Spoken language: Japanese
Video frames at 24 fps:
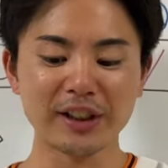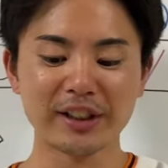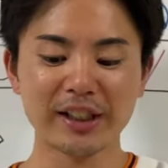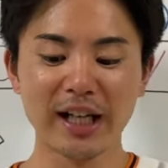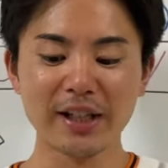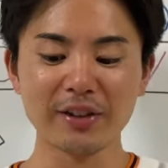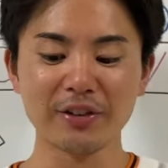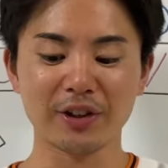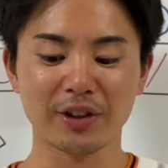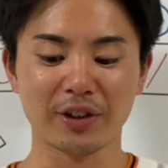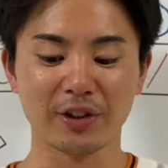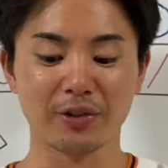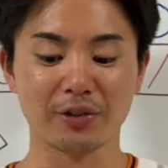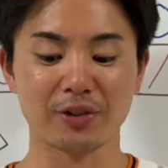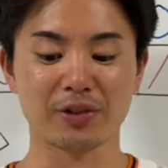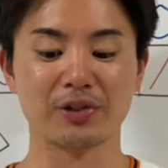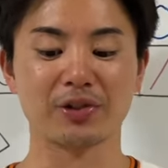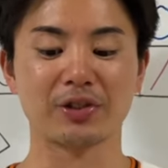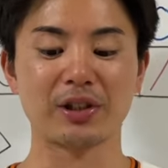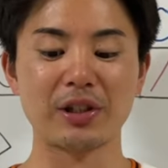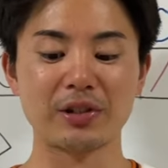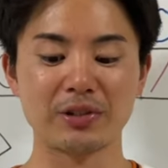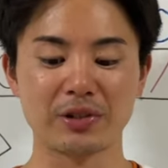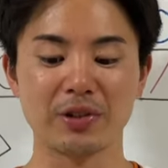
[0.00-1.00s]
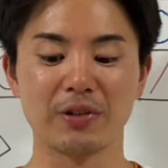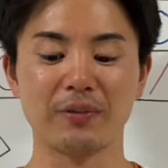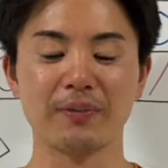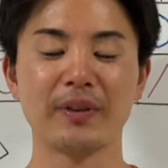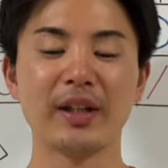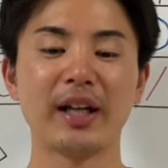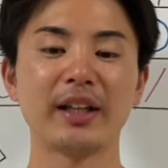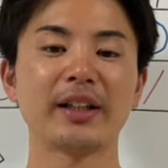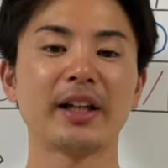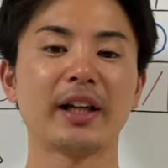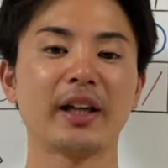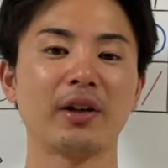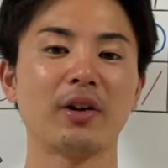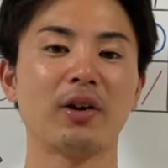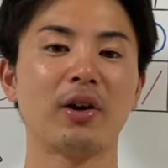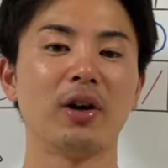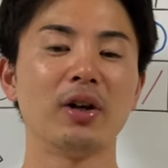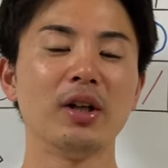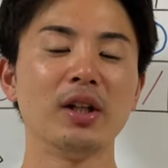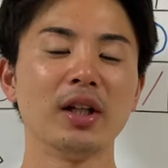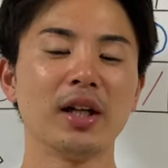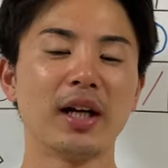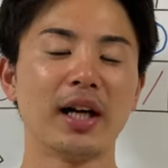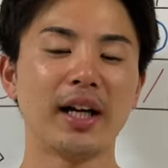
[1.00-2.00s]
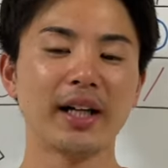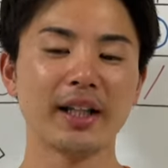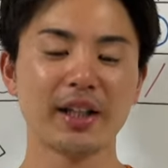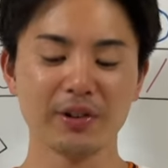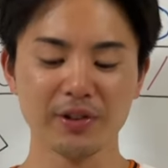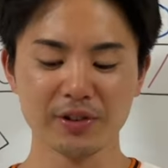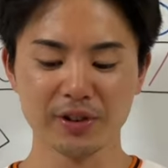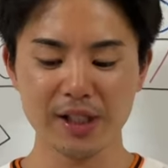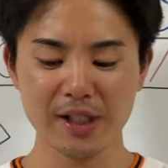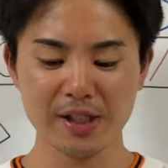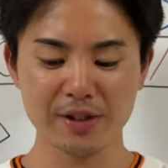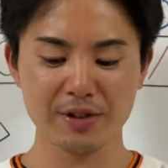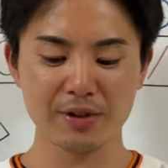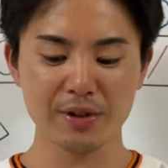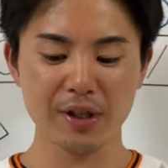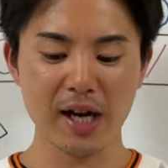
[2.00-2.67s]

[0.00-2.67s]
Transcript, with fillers: 3塁っていうのを作ってるんですよ。なんだけど、萩尾選手